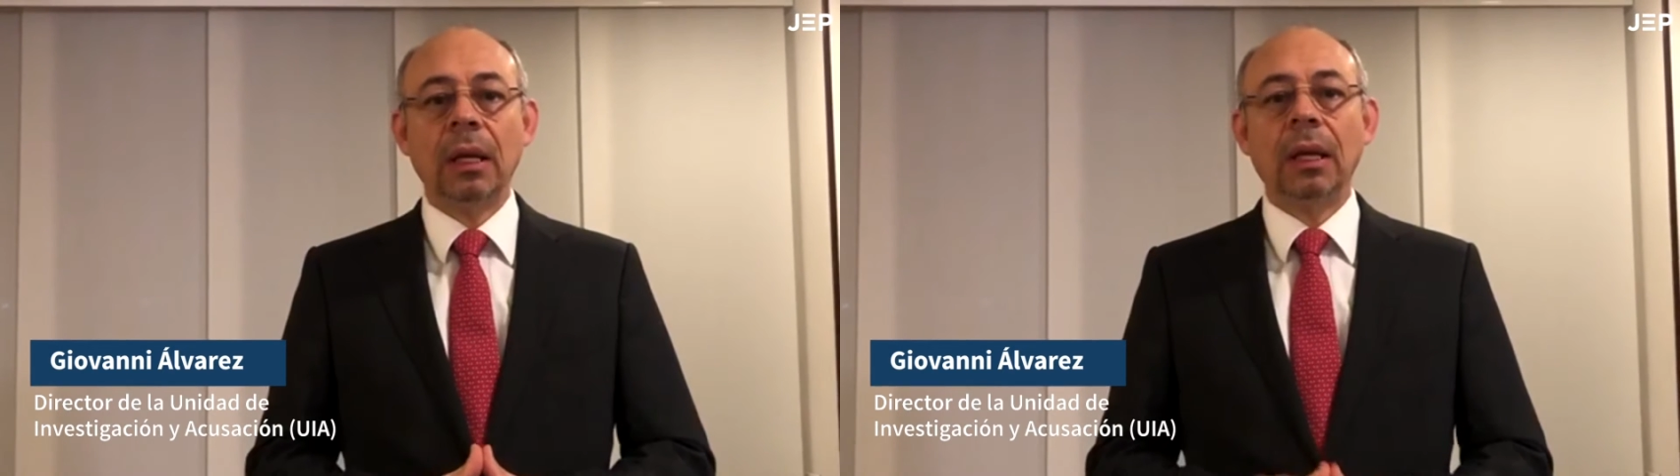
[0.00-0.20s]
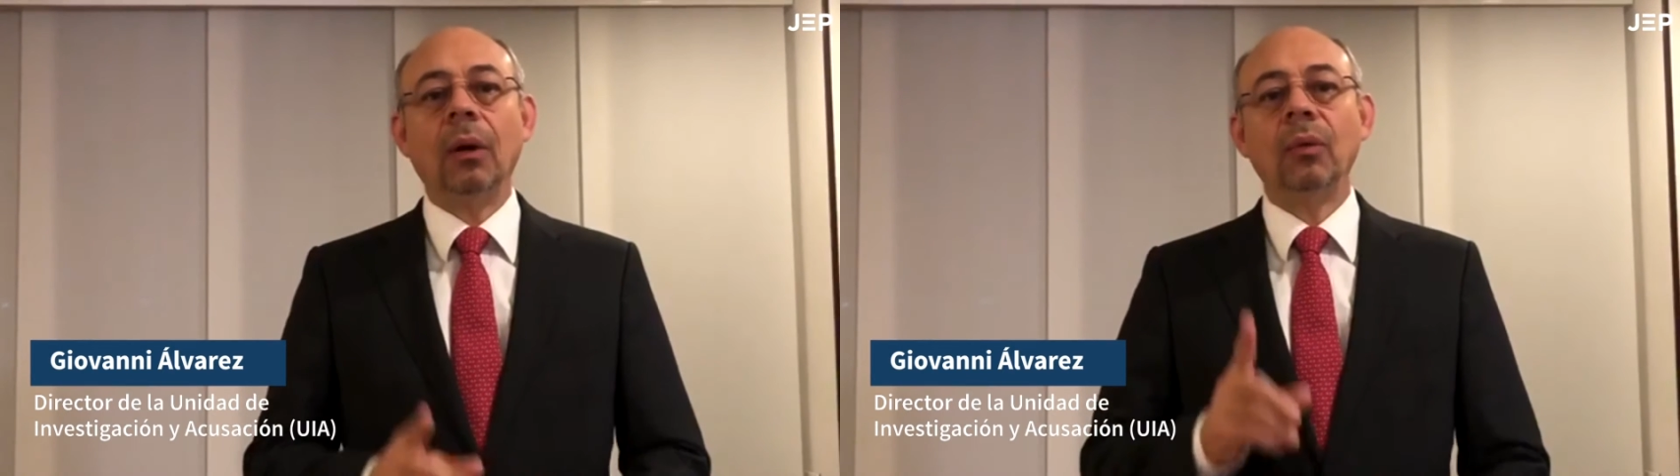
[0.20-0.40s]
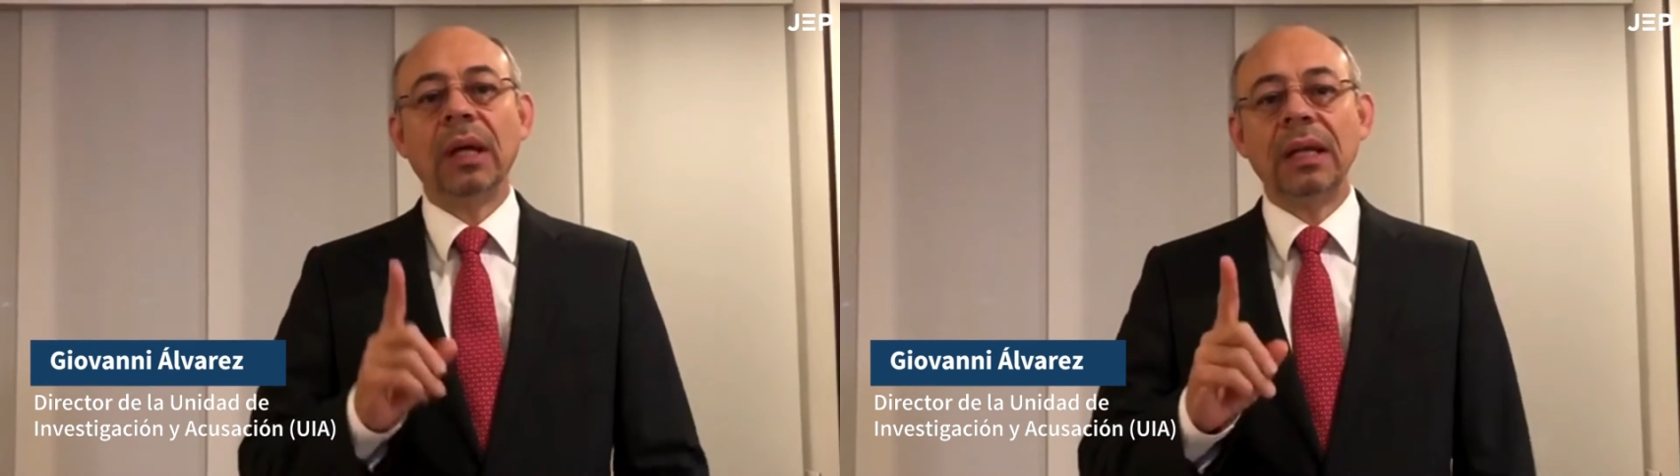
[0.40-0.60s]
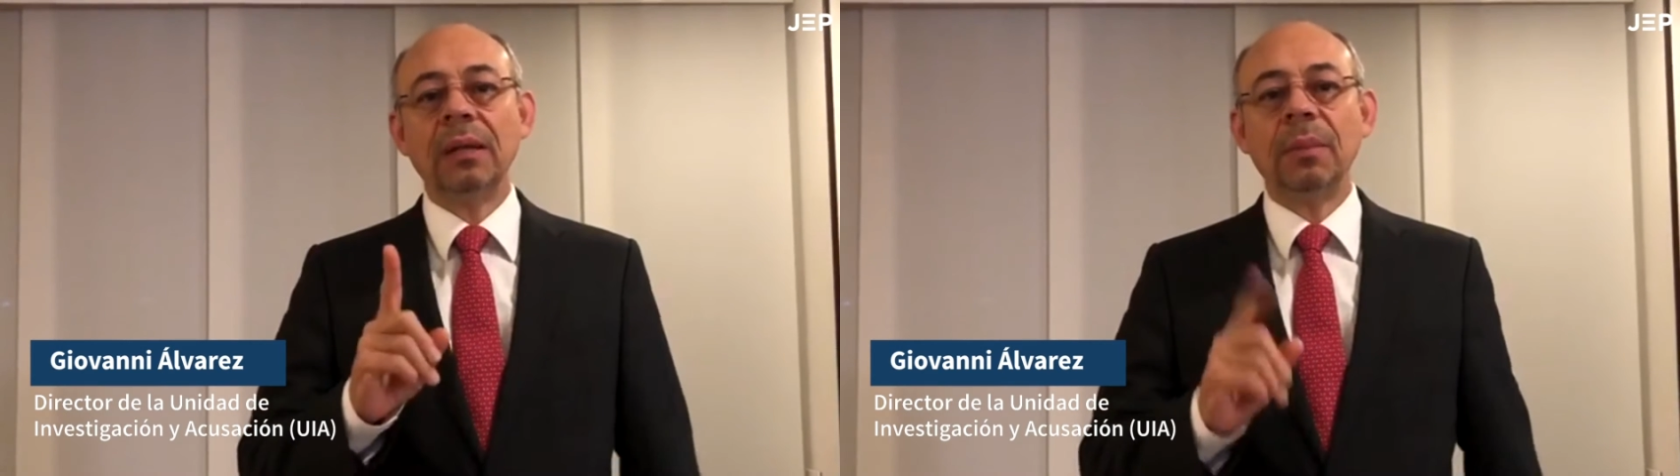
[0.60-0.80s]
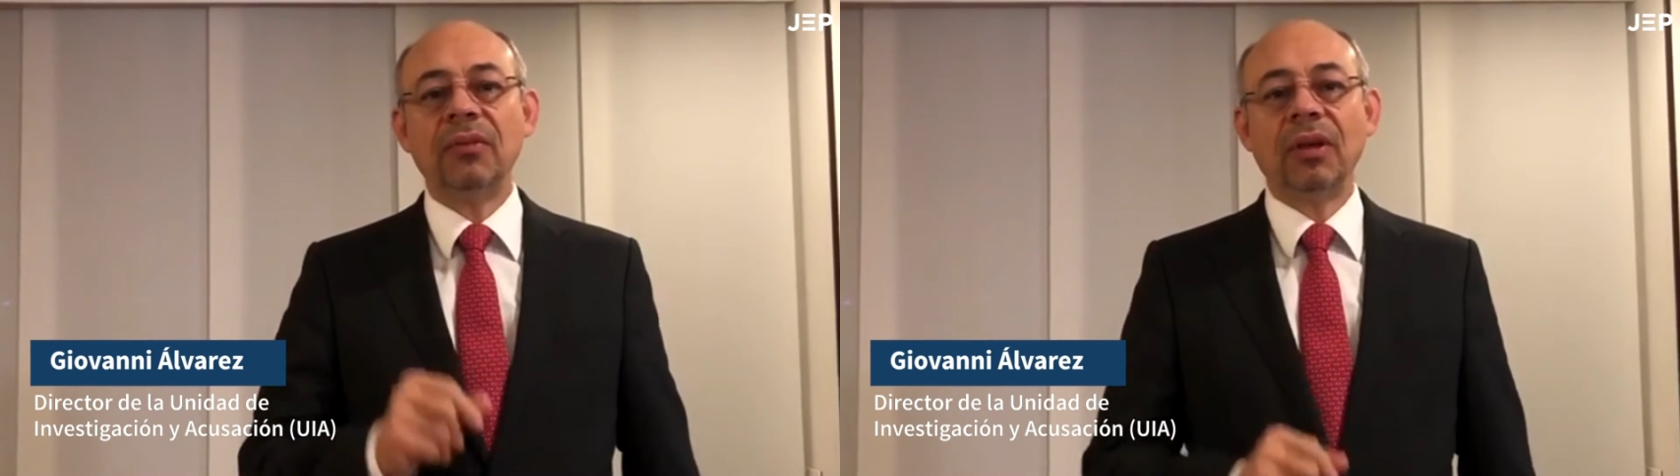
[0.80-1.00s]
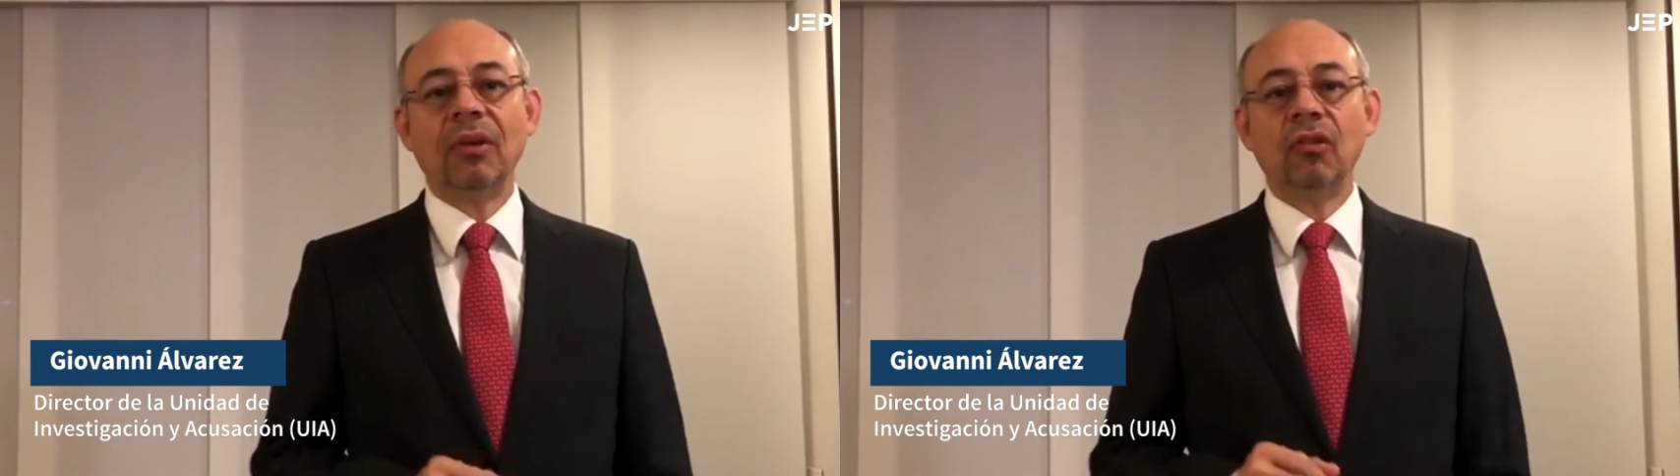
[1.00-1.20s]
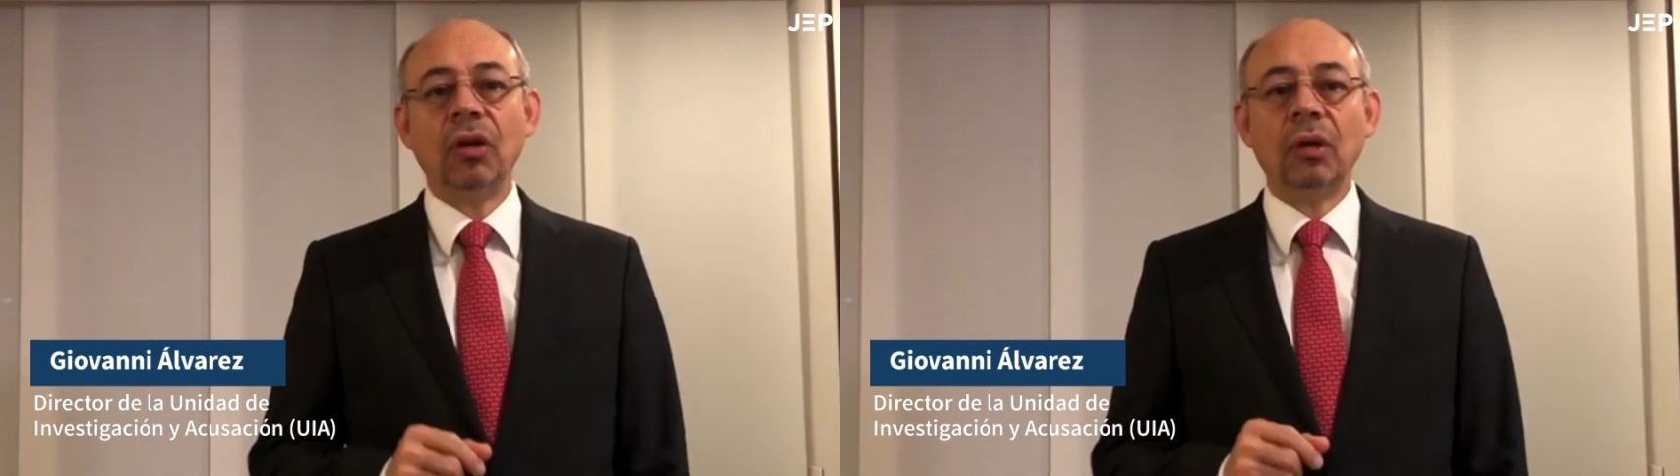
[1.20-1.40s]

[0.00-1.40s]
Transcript: la Unidad de Investigación y